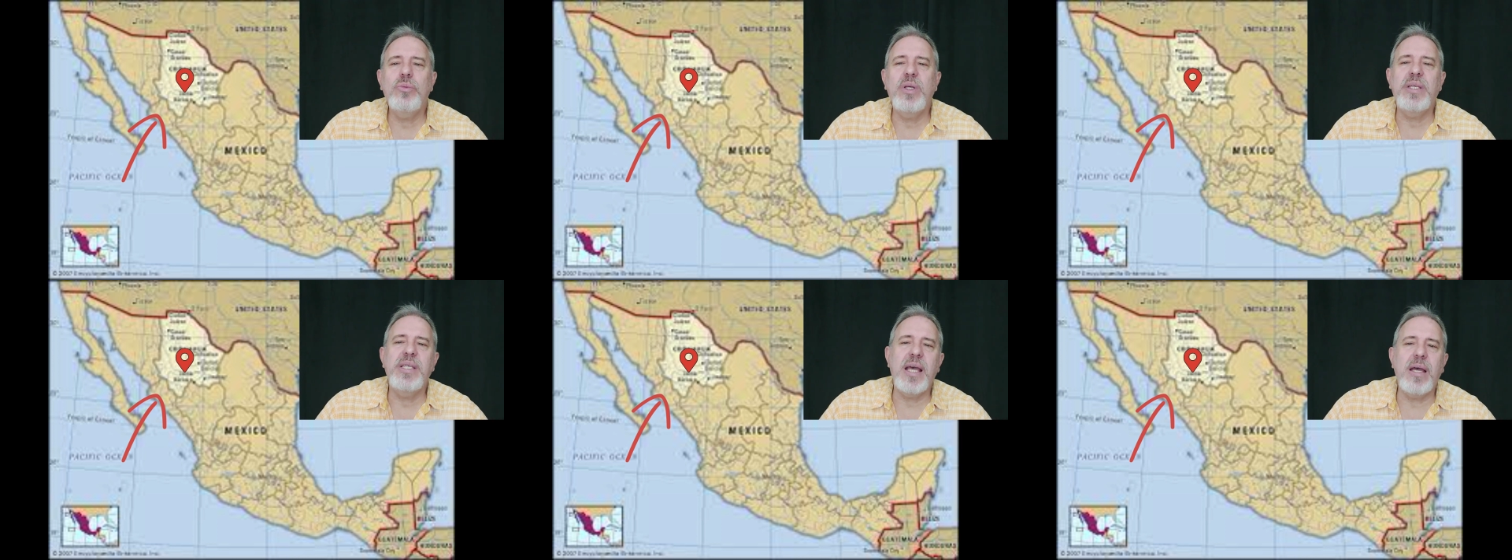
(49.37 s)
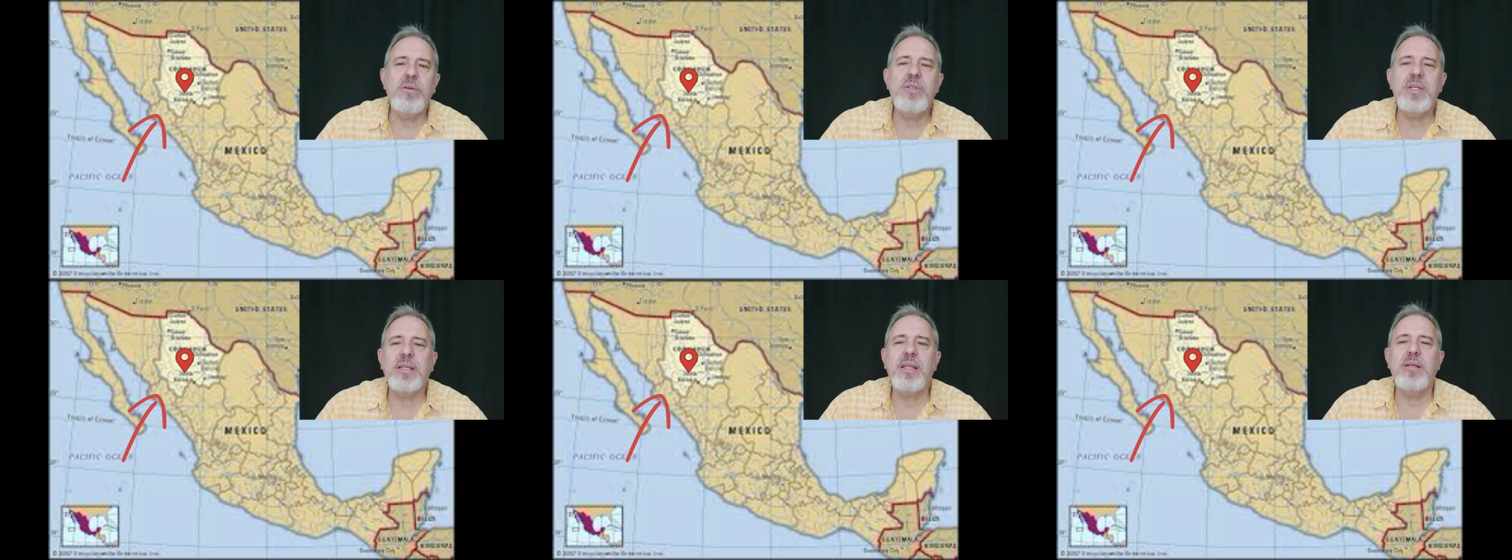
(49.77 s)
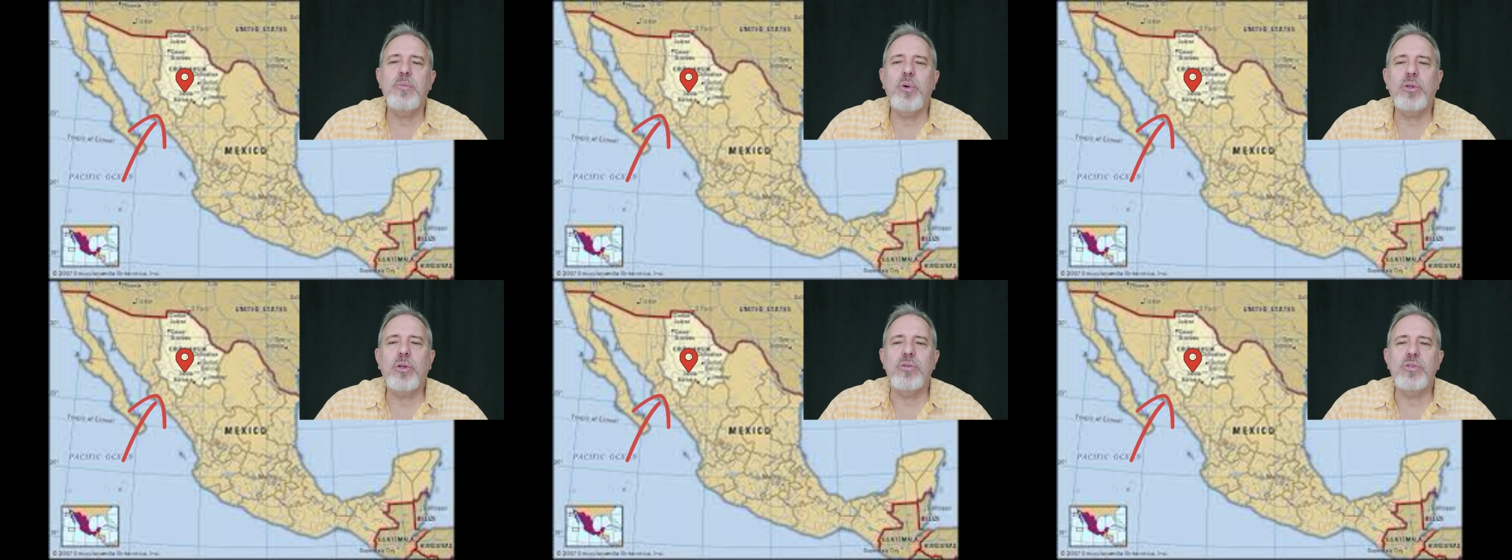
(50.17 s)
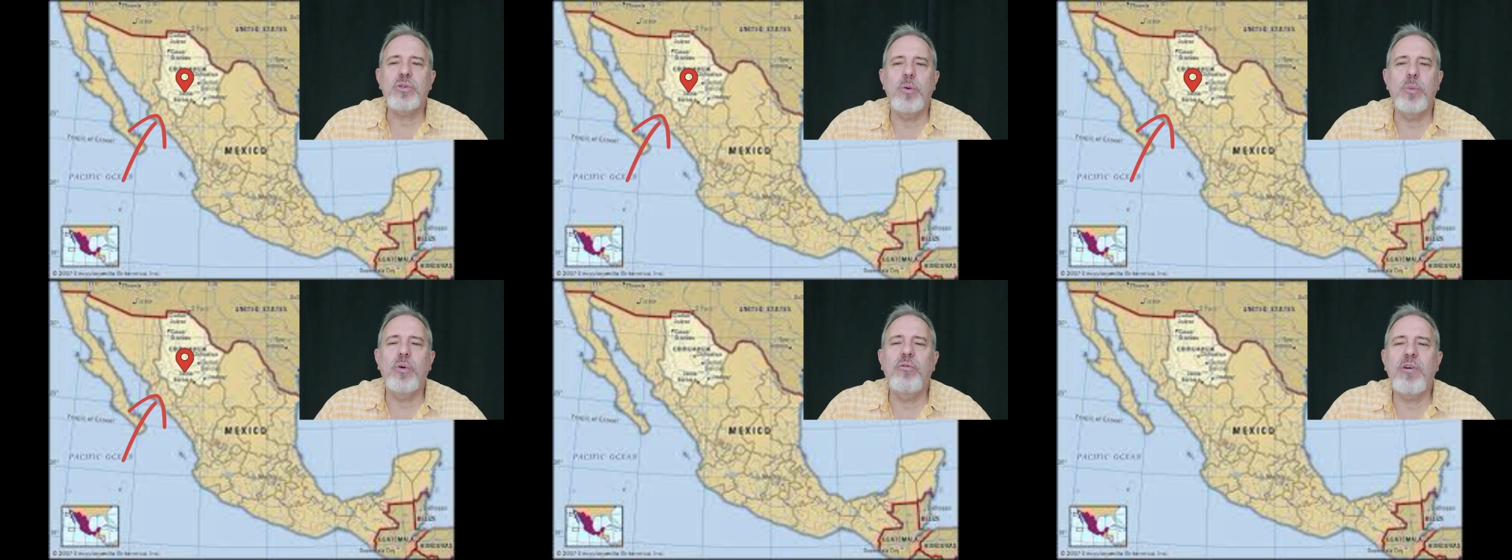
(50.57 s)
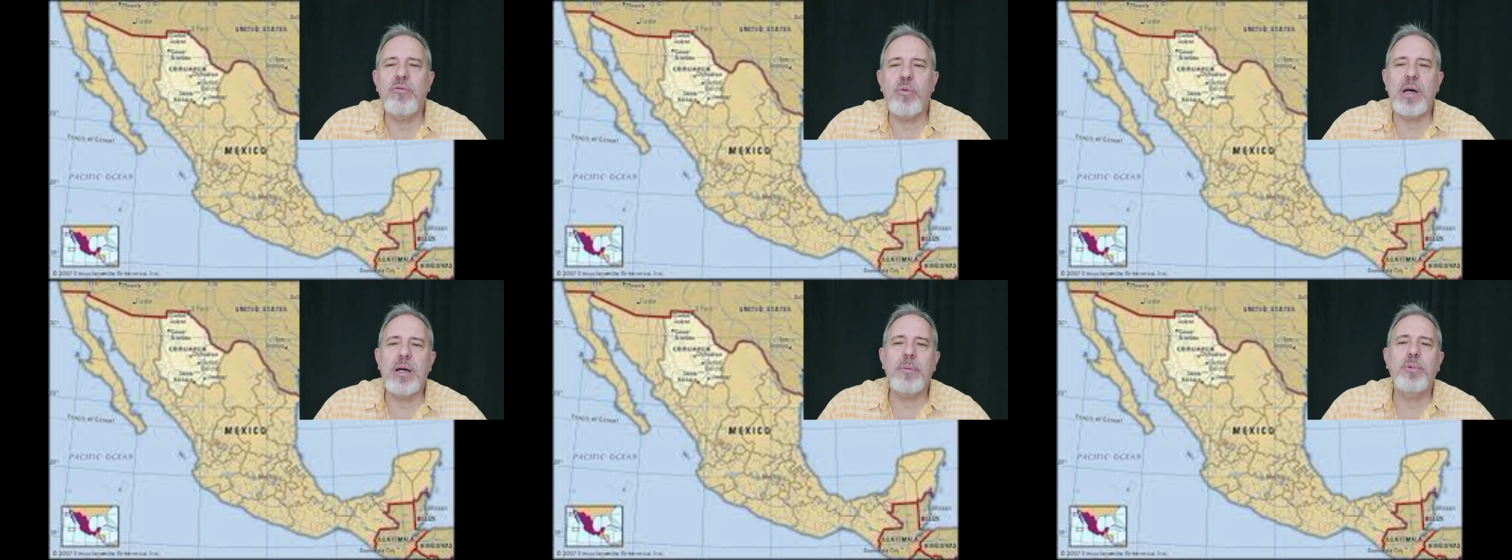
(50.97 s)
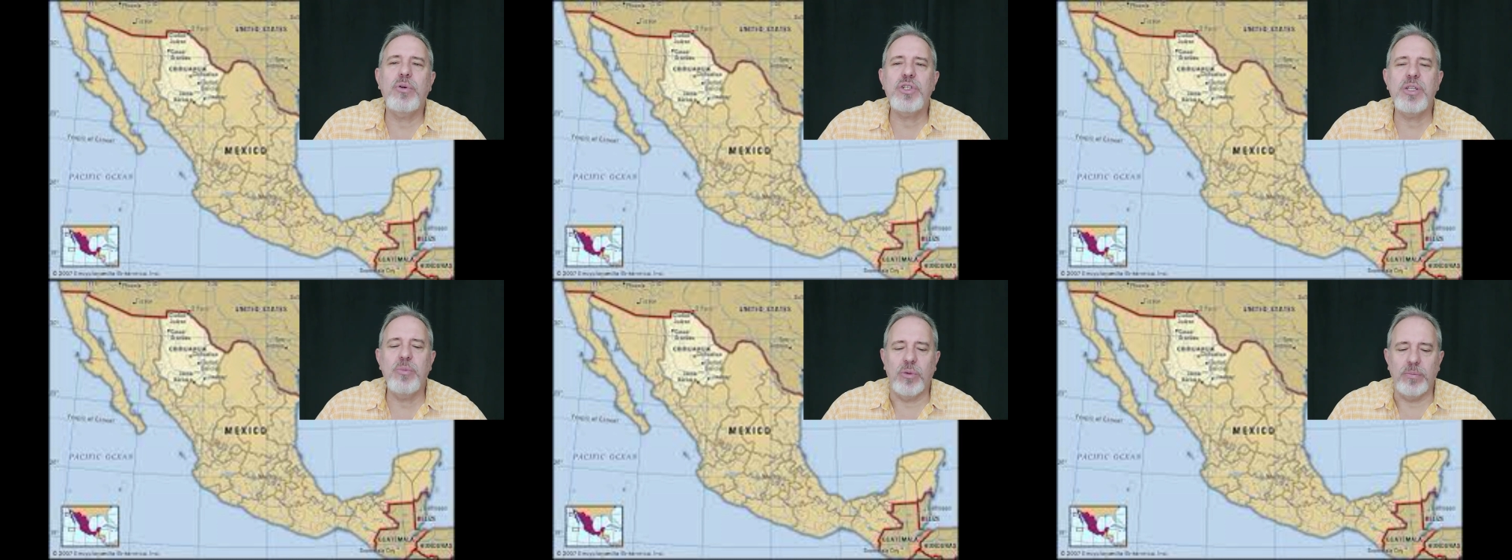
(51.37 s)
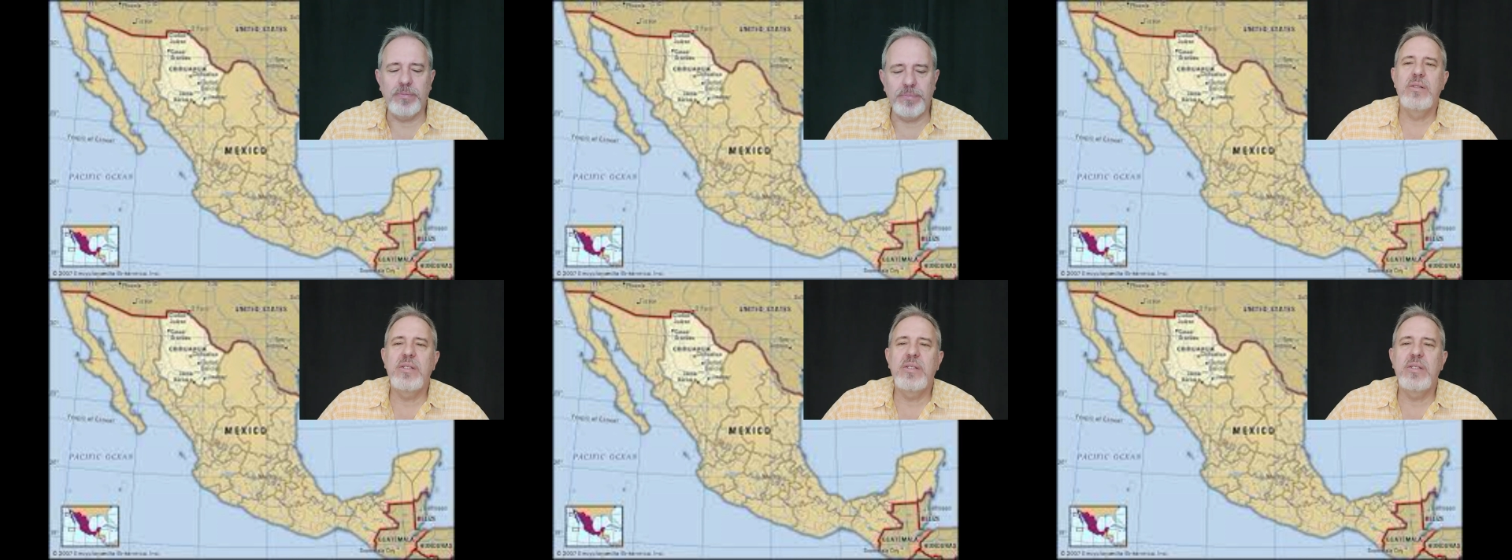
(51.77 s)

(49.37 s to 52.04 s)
et qui a une certaine importance, comme on va voir prochainement.